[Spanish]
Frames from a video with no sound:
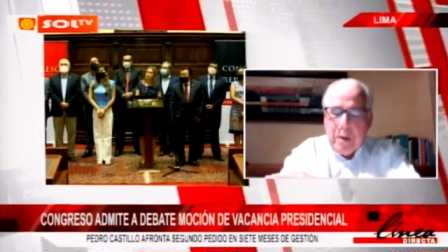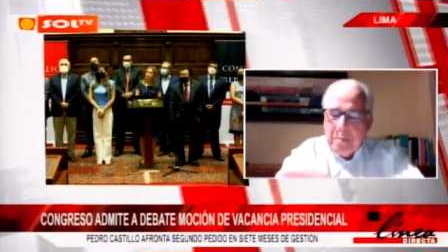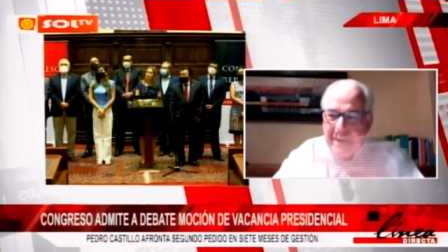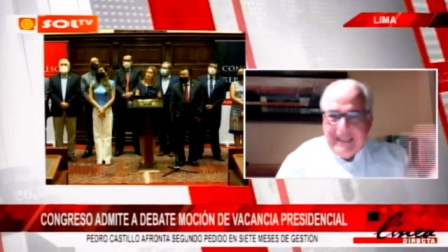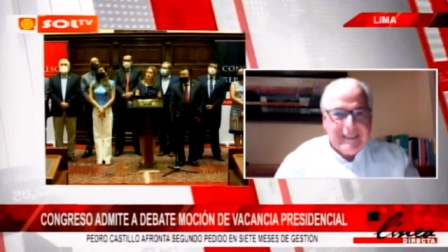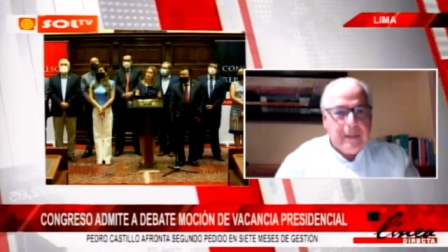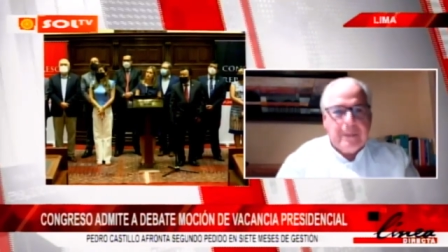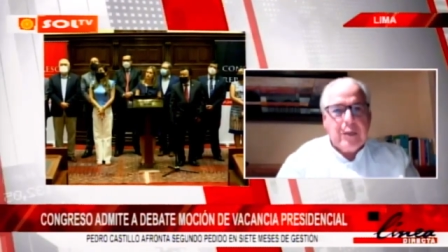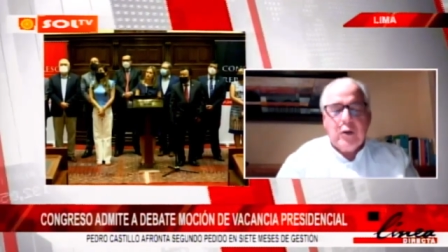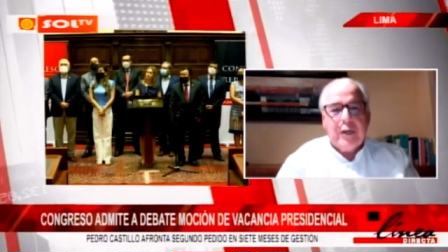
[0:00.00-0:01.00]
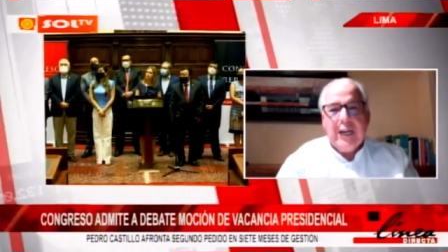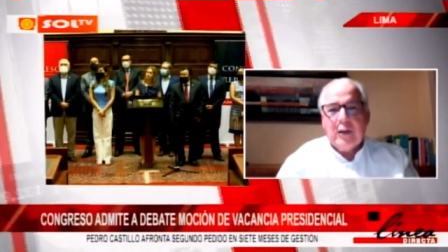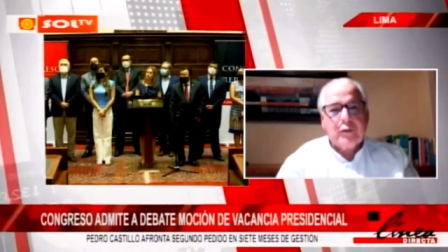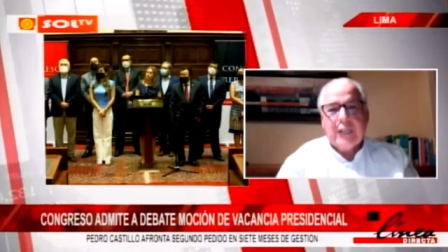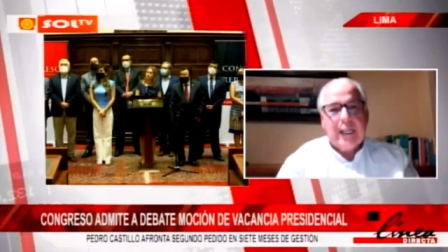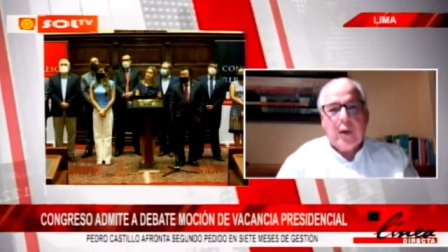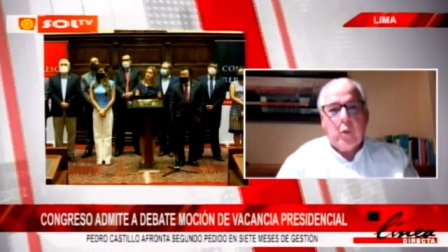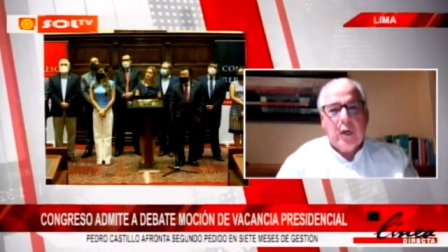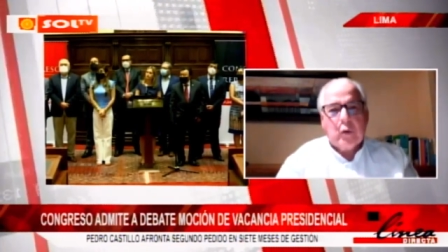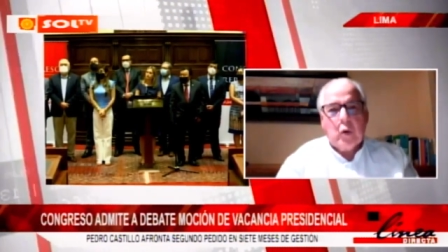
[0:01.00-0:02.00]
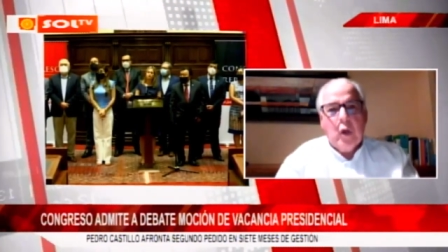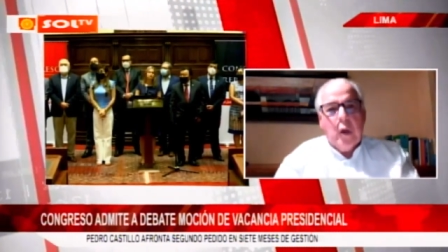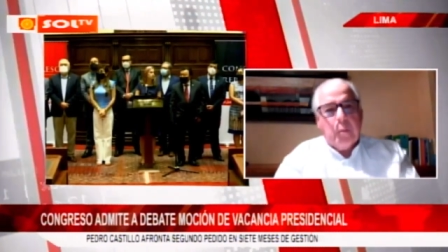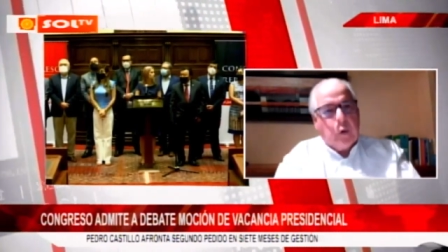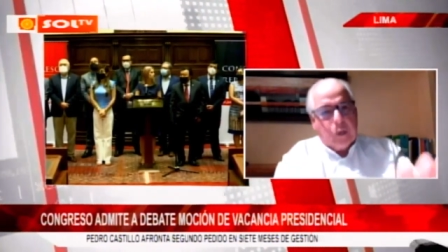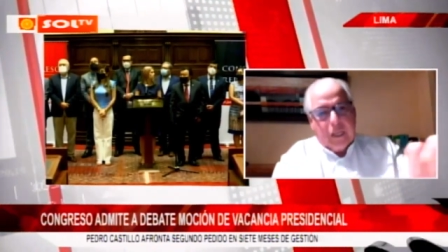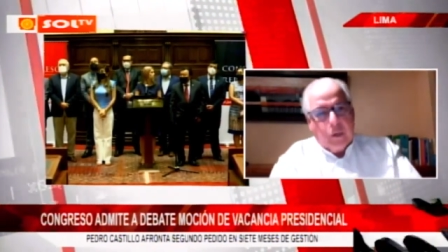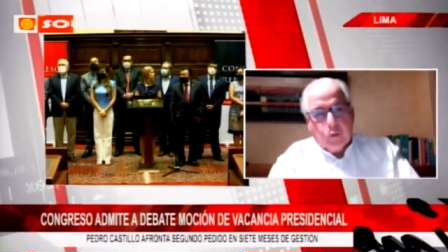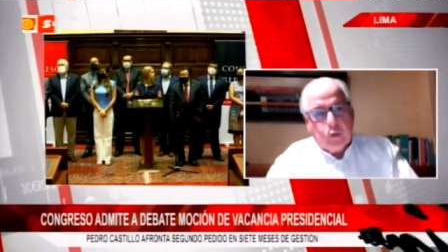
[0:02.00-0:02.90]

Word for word: su inmensa mayoría no está de acuerdo, porque